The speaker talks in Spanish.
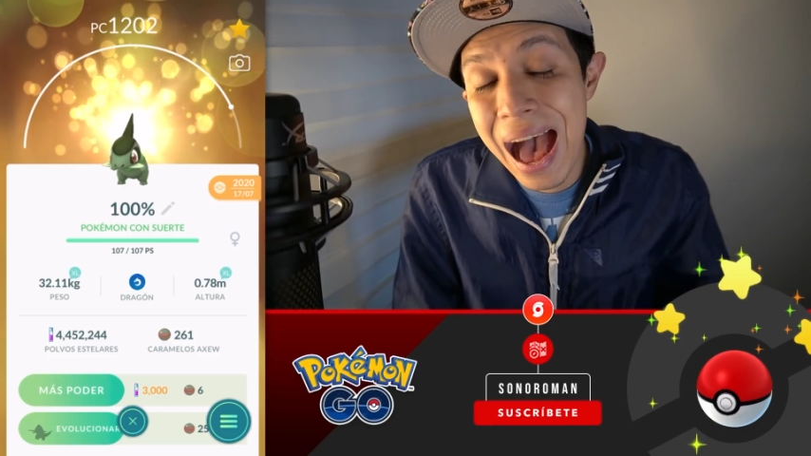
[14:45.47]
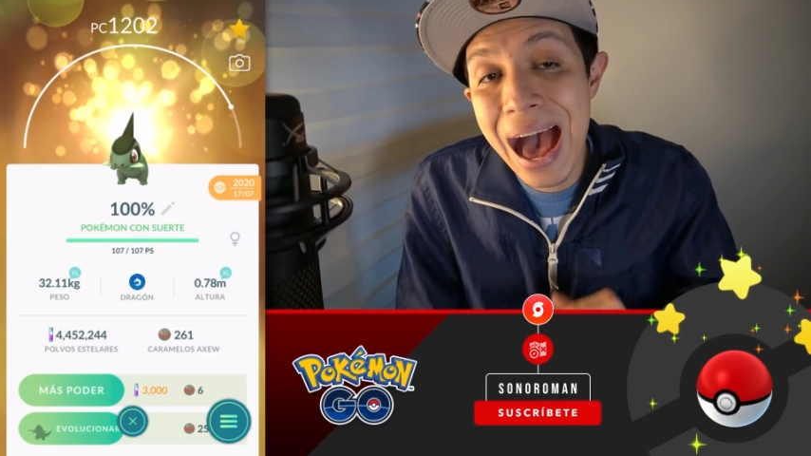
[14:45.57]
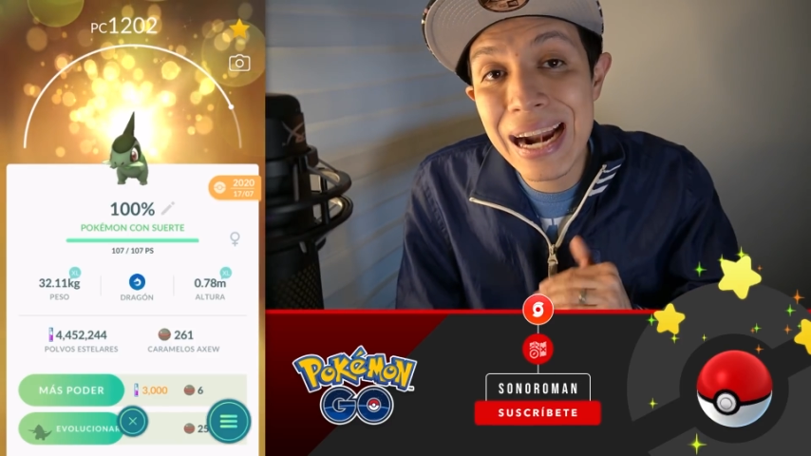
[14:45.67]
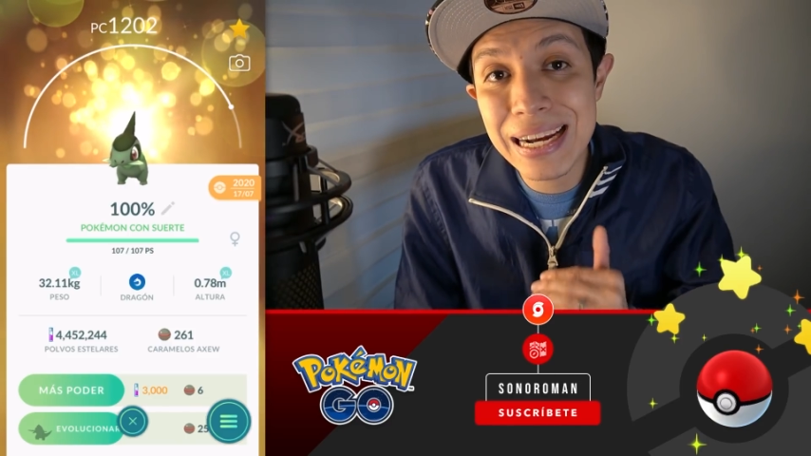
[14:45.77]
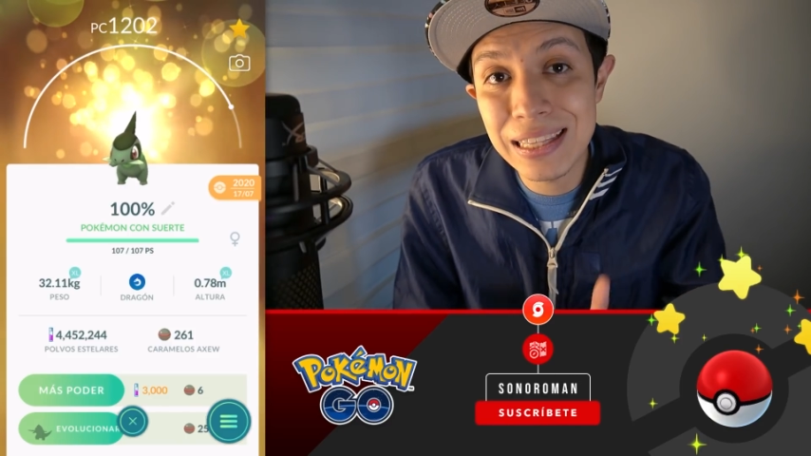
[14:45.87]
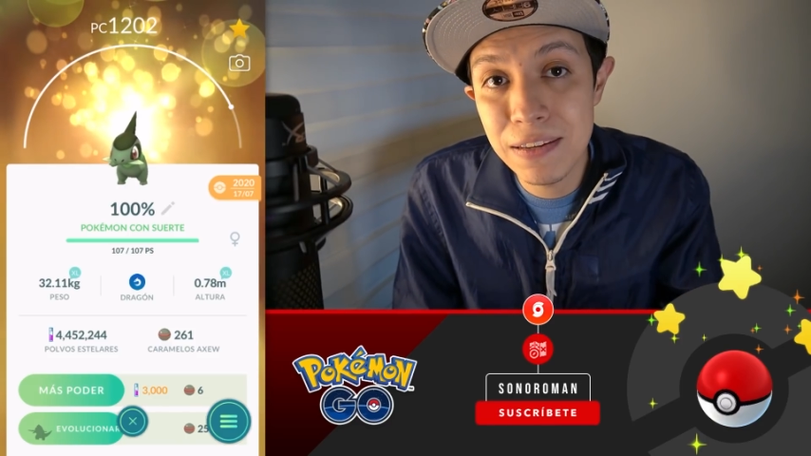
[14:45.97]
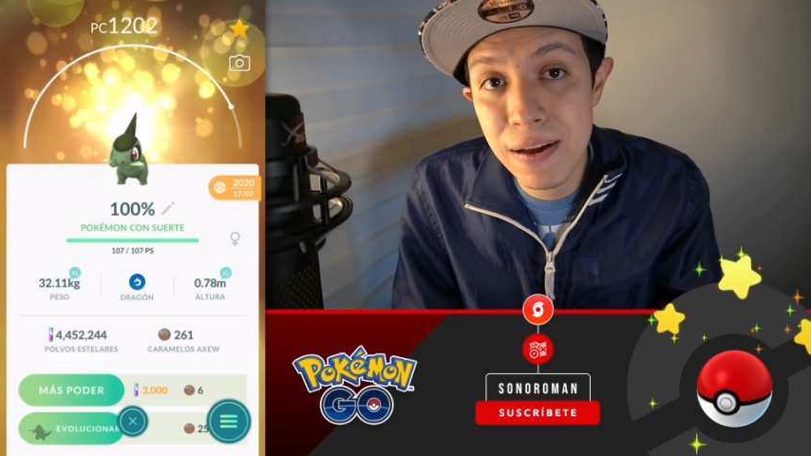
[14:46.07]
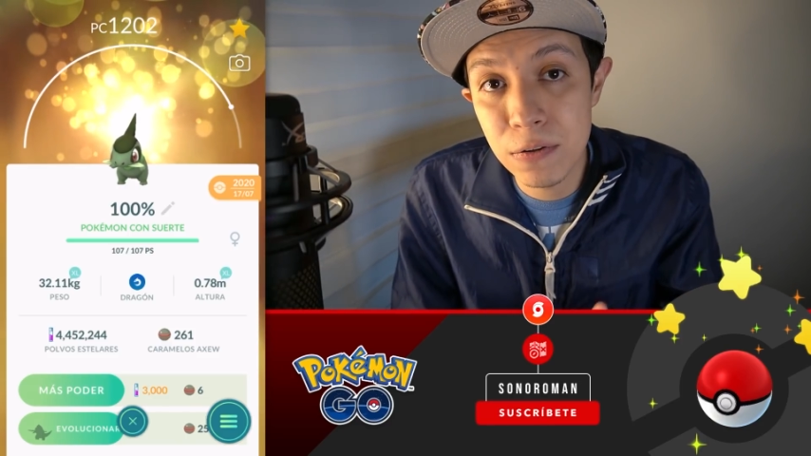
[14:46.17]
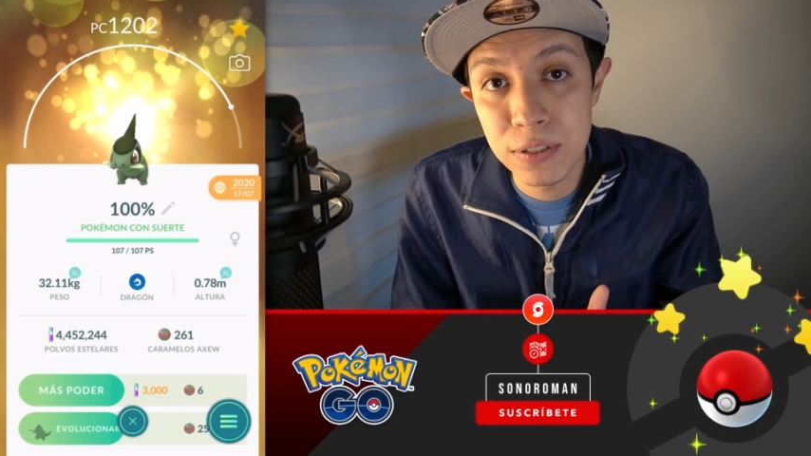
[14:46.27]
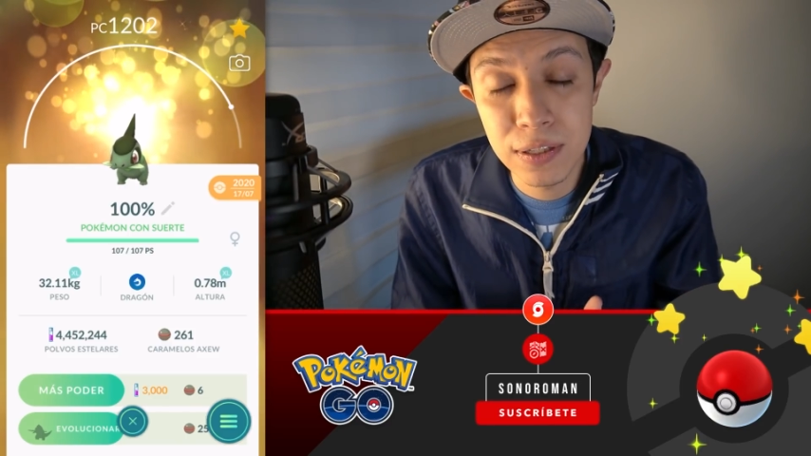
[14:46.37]
a
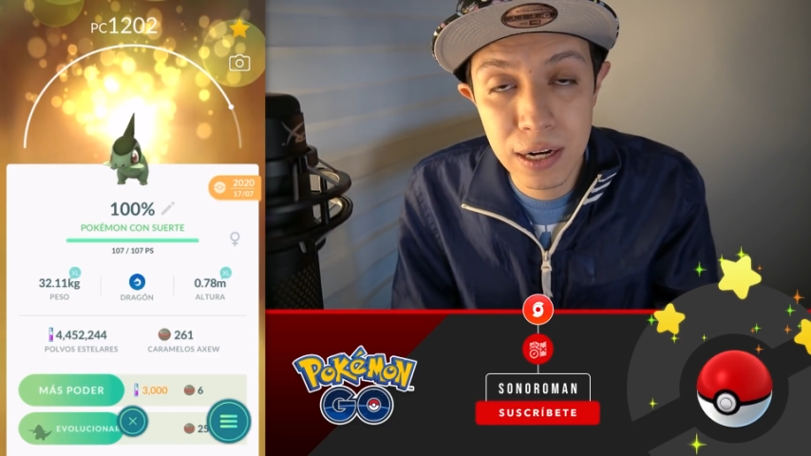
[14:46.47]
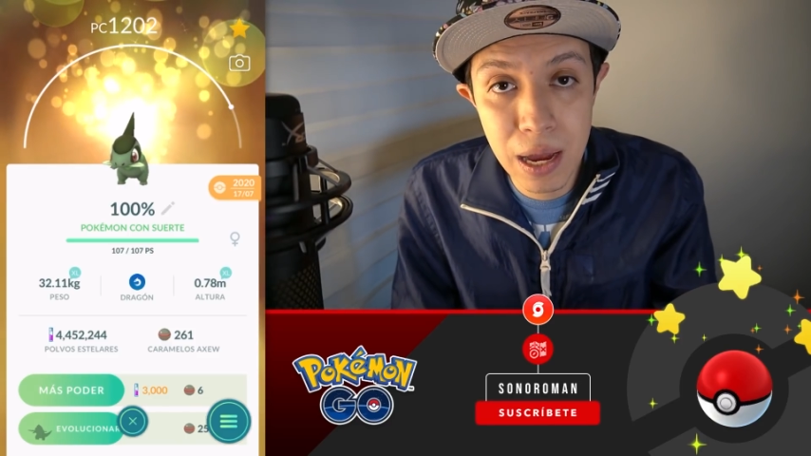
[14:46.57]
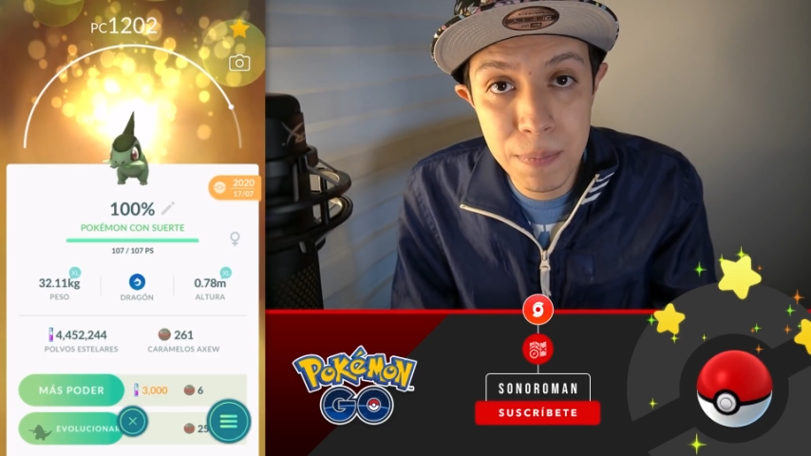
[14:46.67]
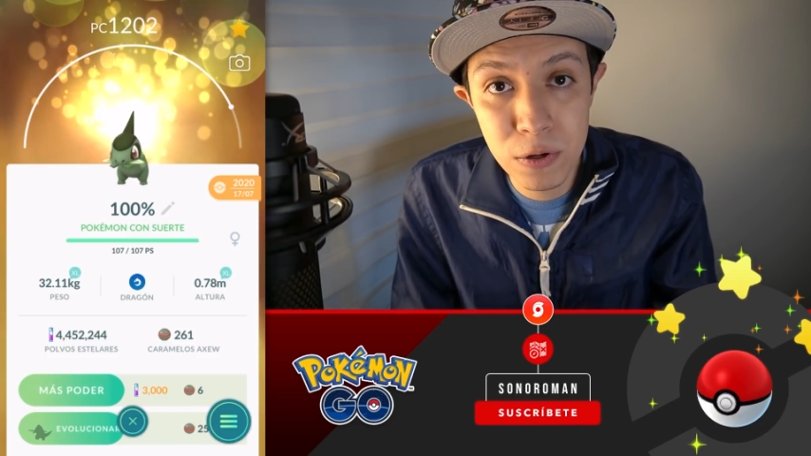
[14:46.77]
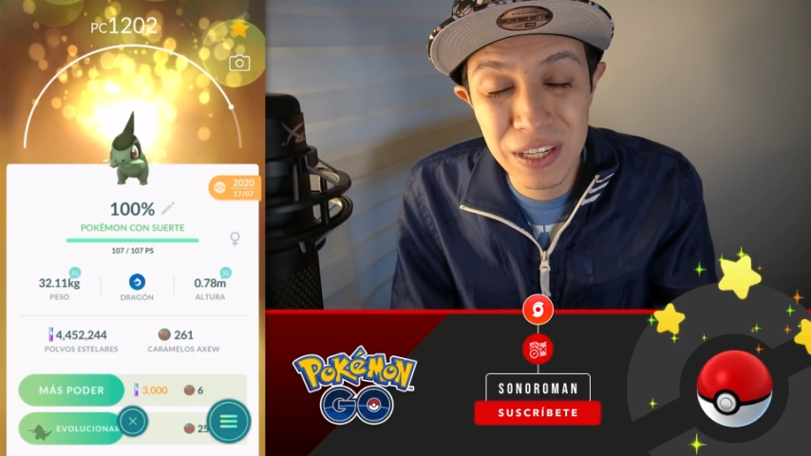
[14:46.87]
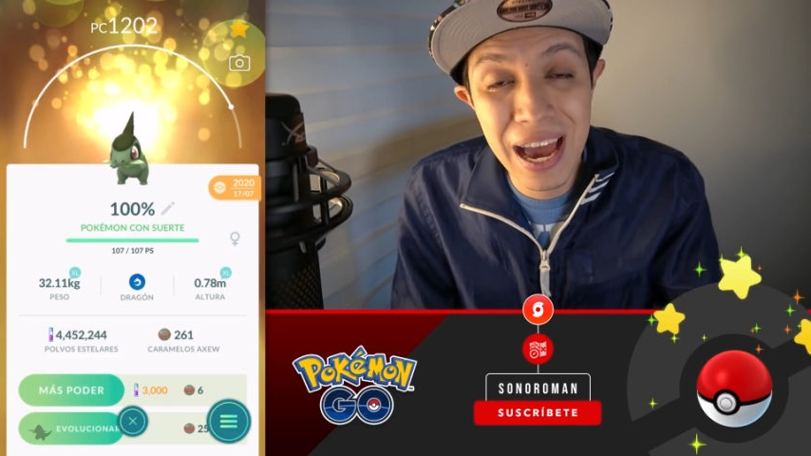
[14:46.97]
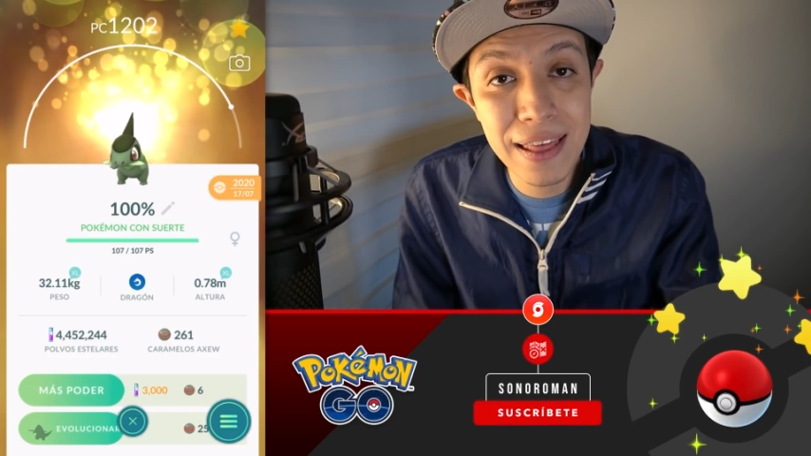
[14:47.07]
reactivar los intercambios